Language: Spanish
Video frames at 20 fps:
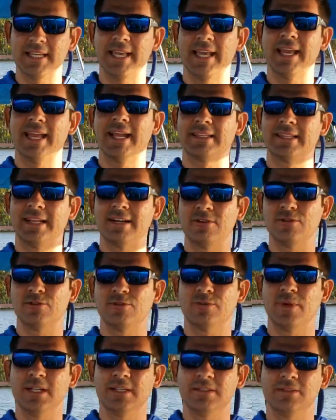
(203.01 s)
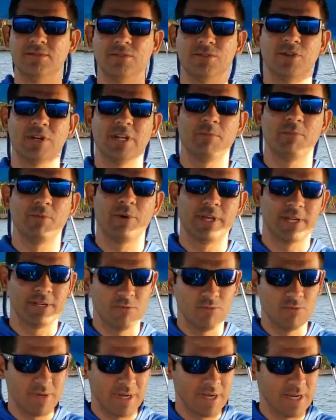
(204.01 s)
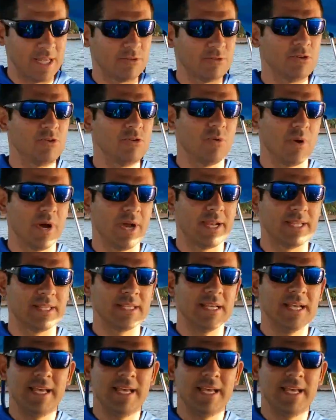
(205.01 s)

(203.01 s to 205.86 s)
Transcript: En el transcurso del tour yo les voy a dar un relato de los lugares